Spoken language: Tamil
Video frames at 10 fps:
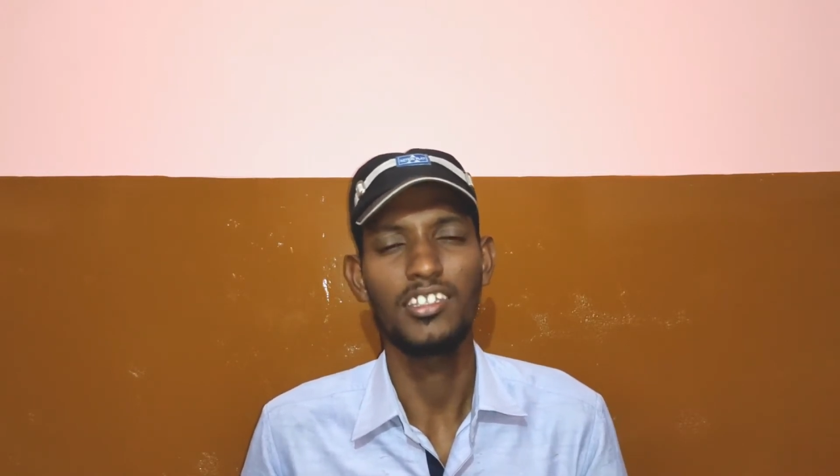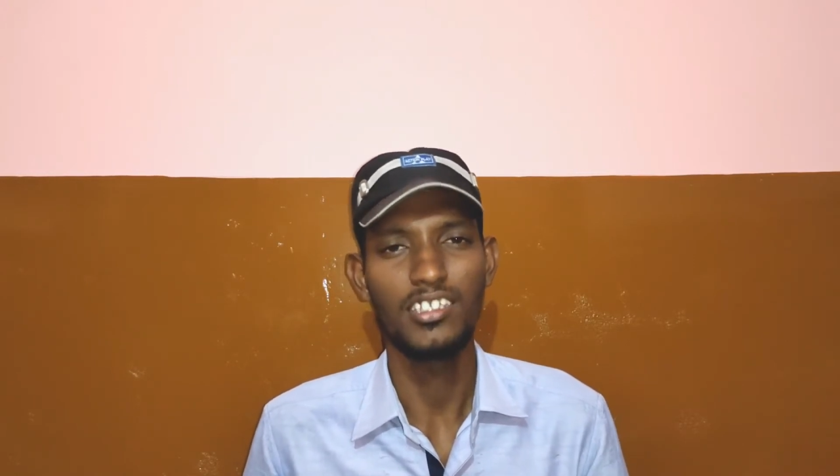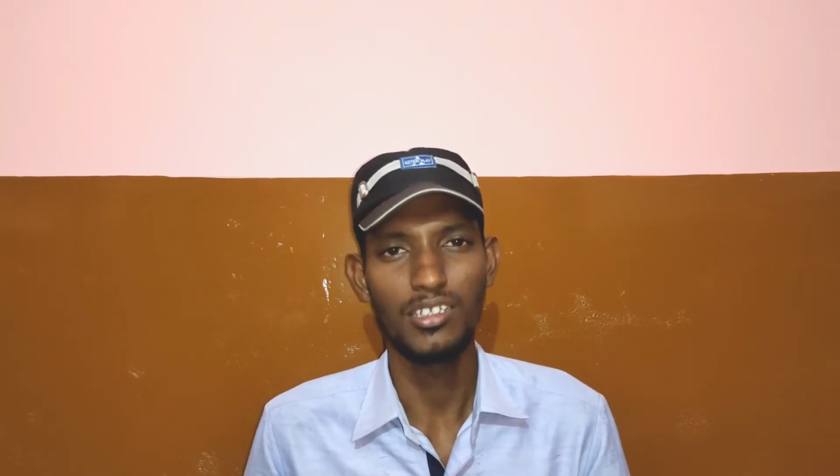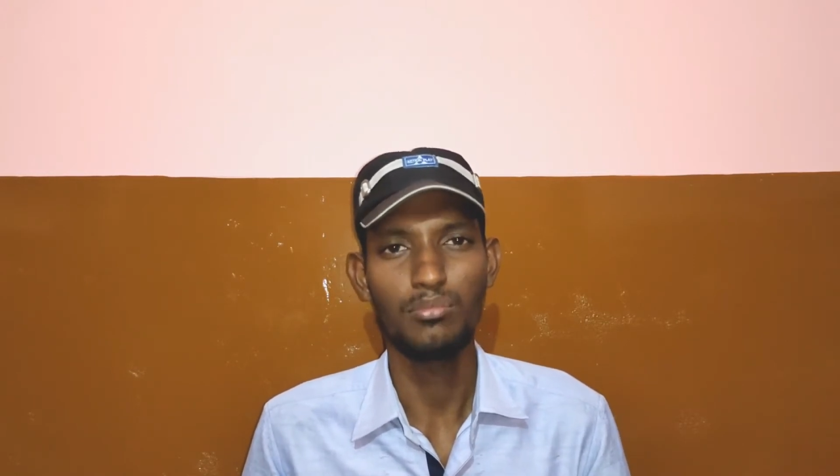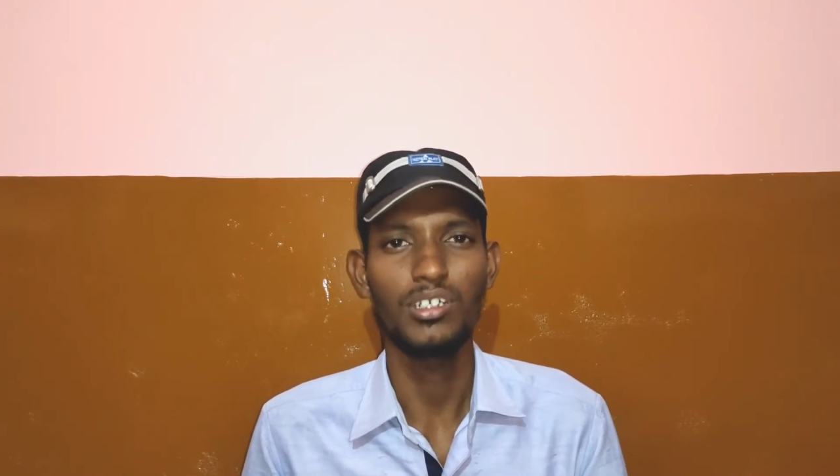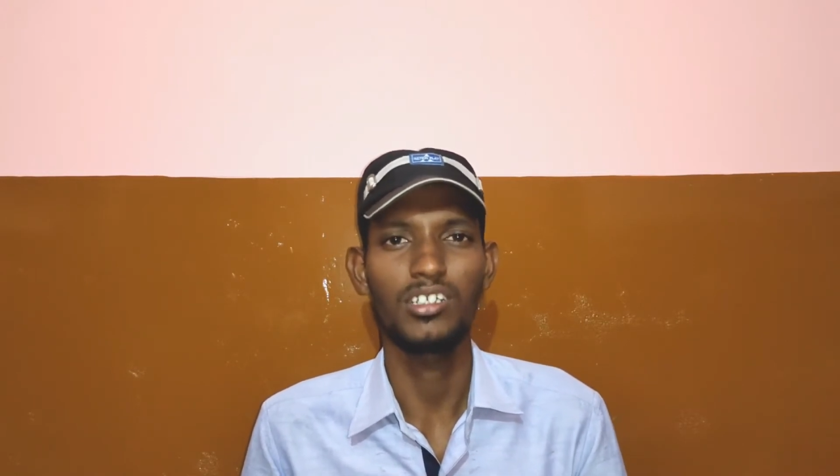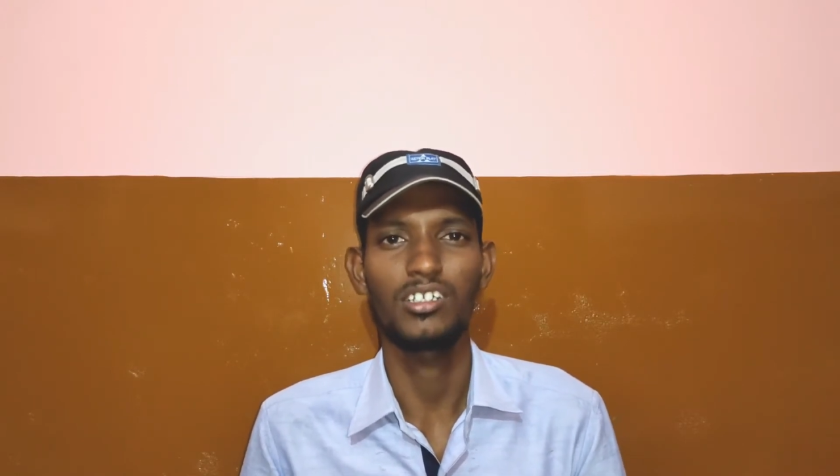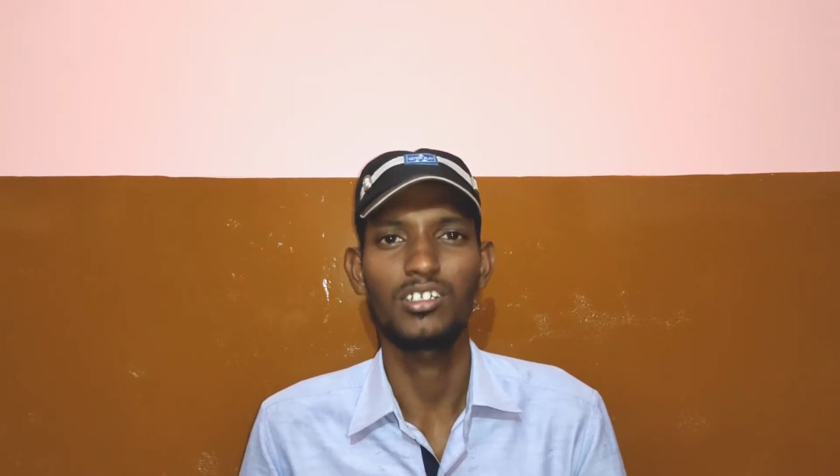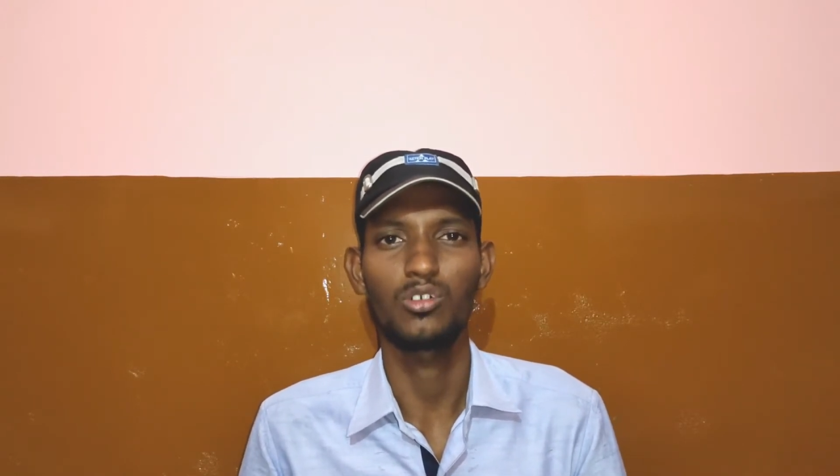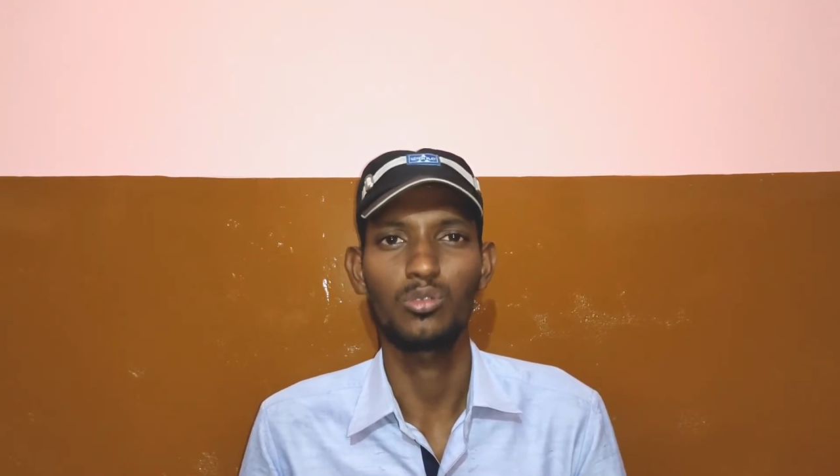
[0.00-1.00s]
அதிகமாக
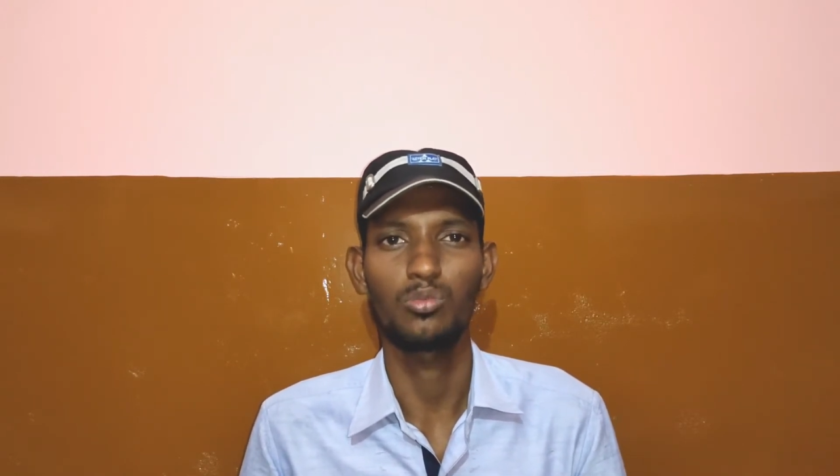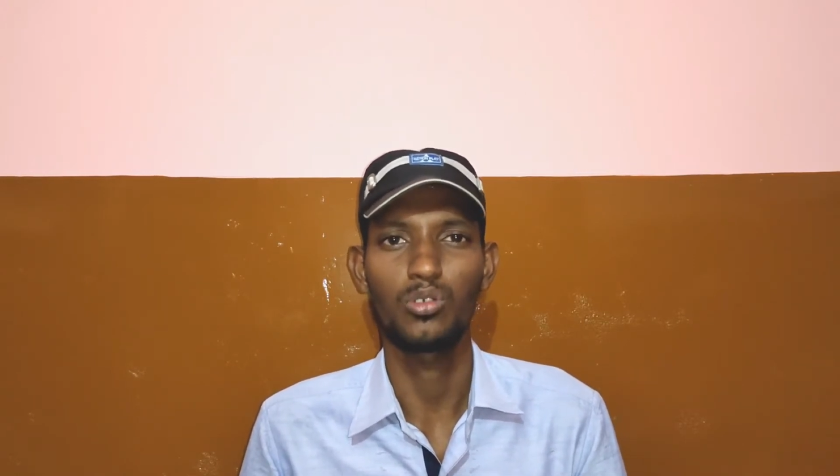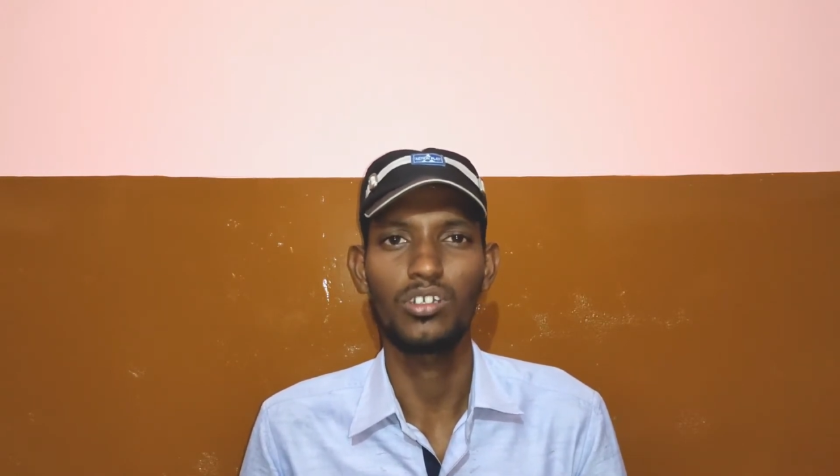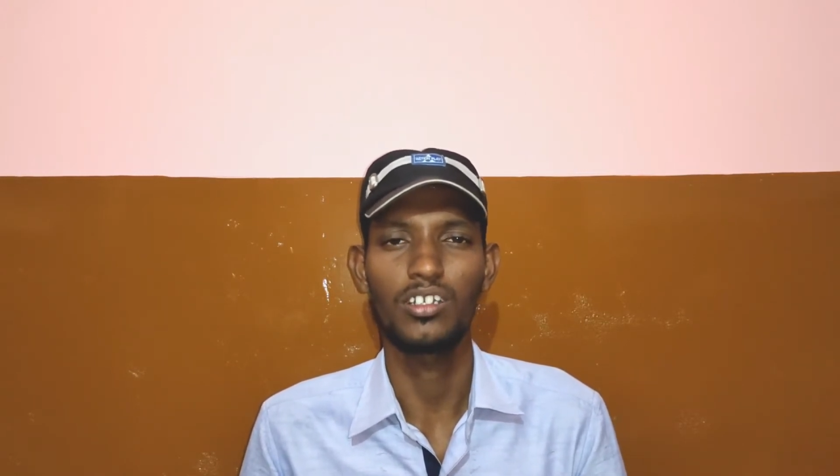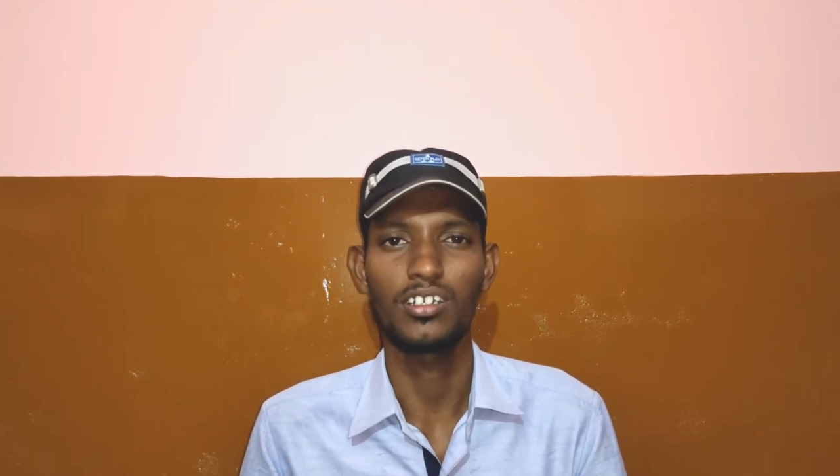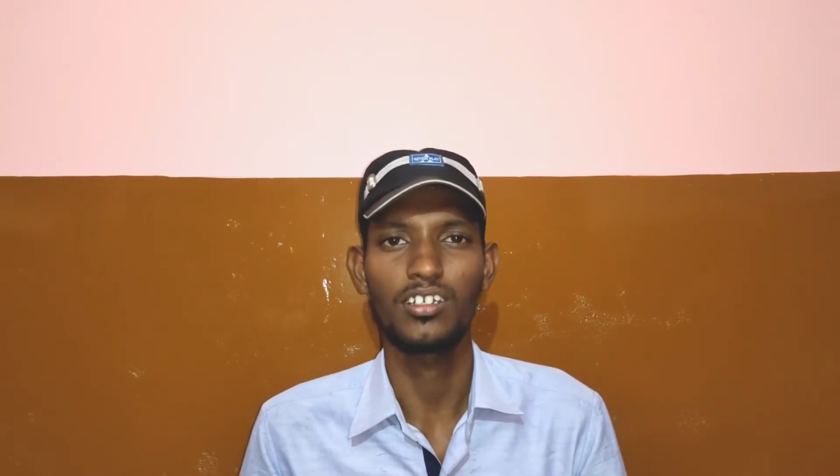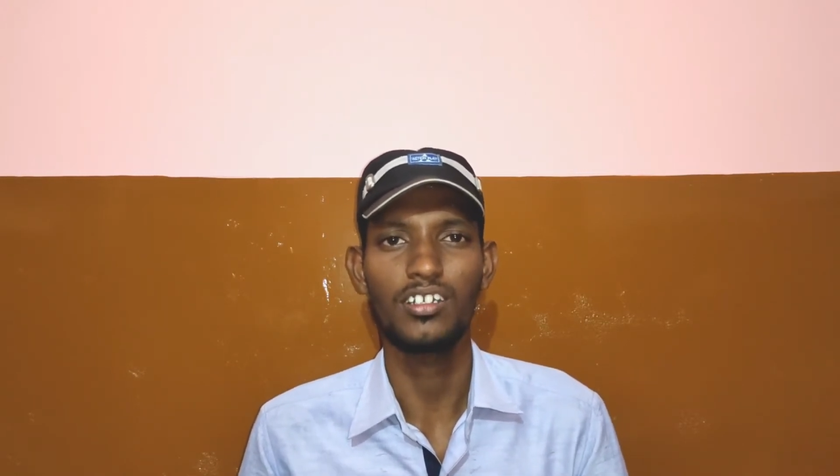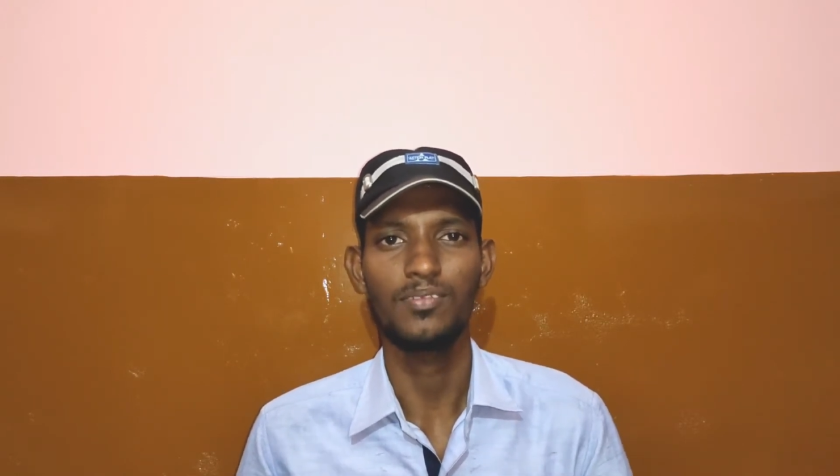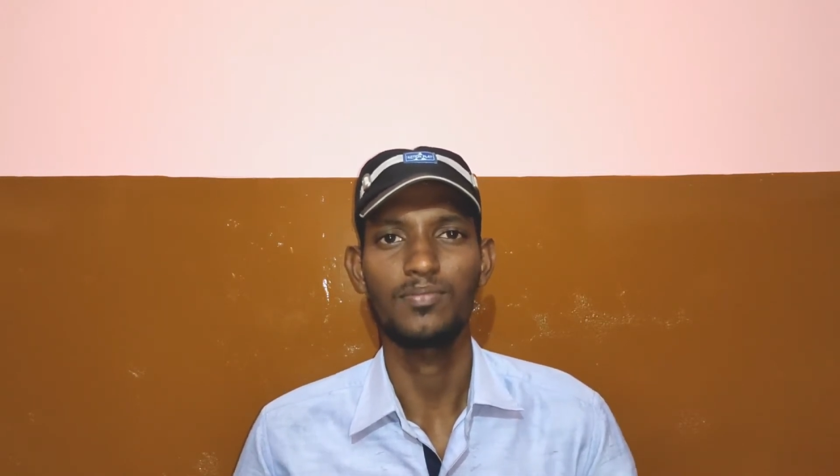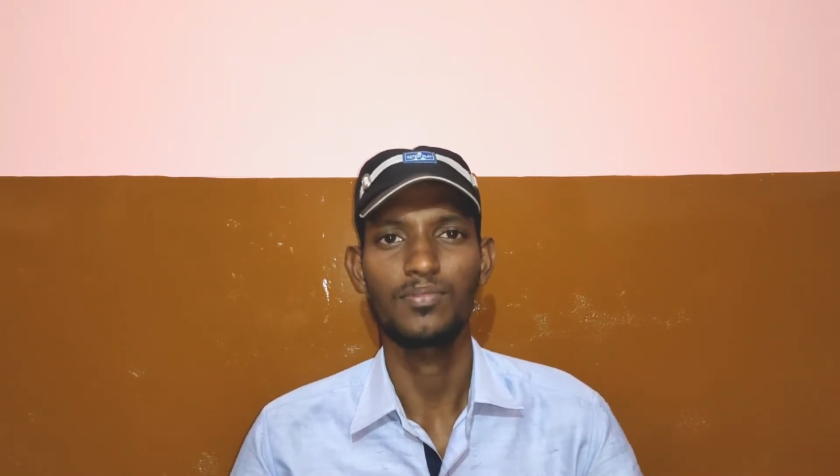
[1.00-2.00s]
இருக்கிற ஒரு பொருள்
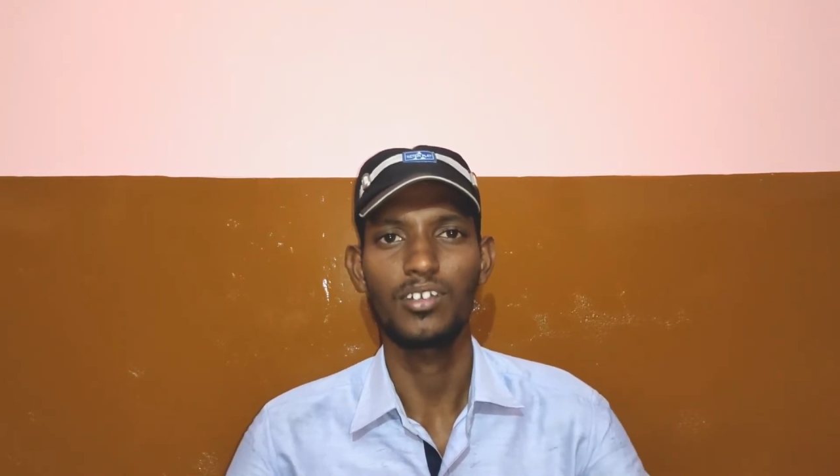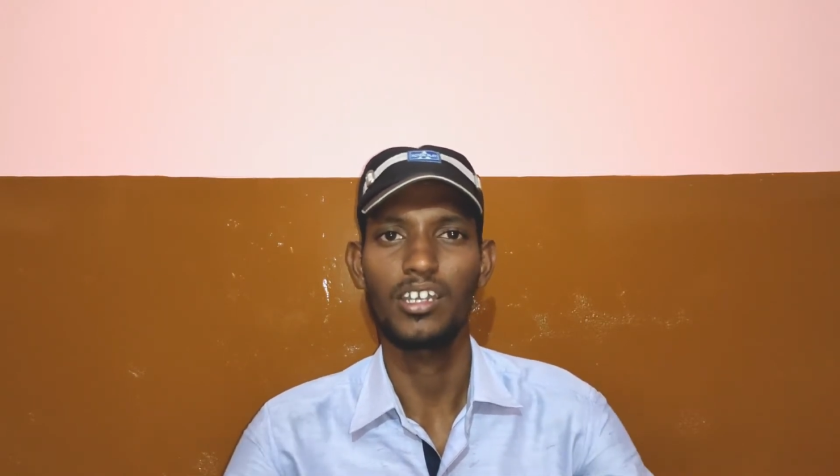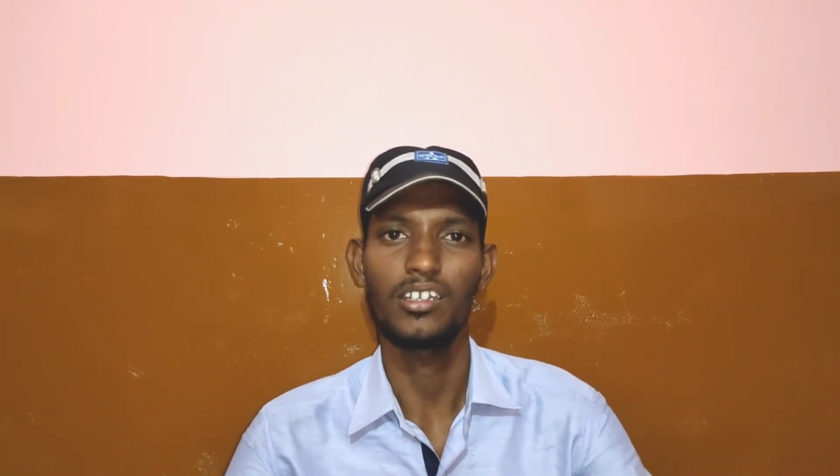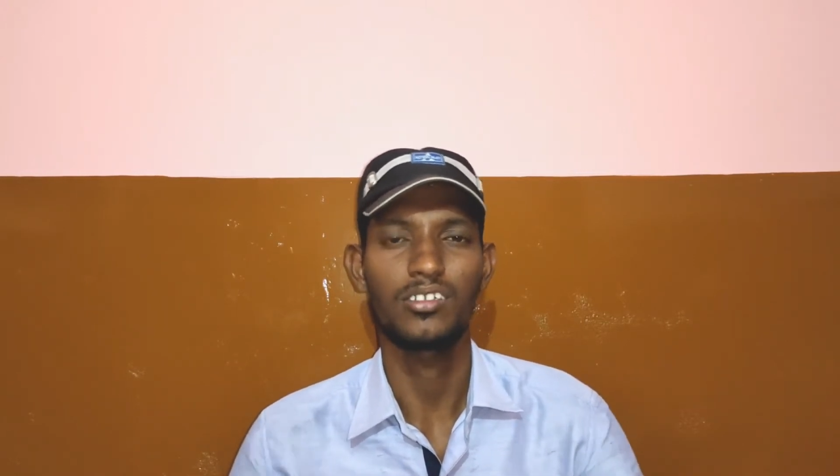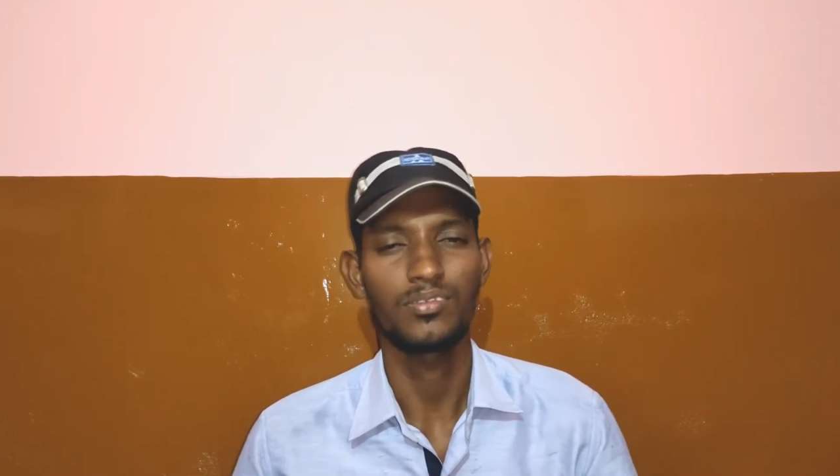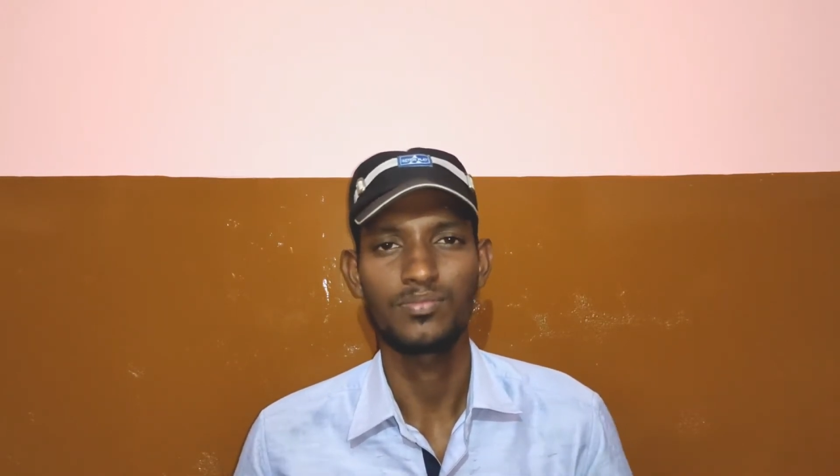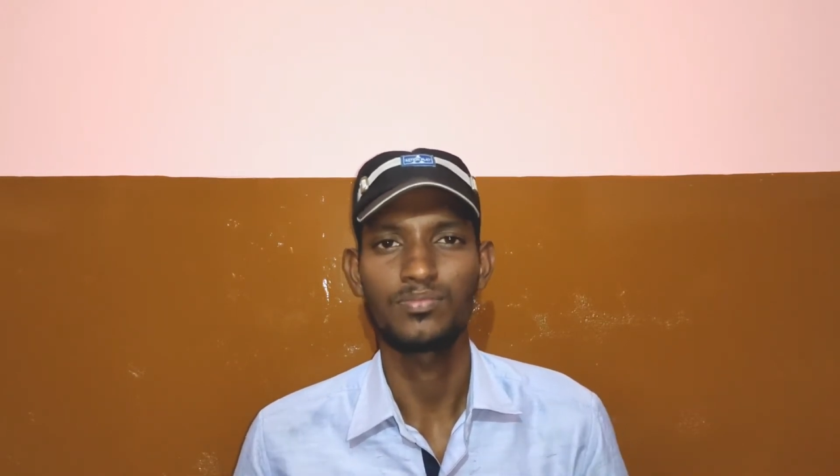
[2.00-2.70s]
என்னென்னா அயன்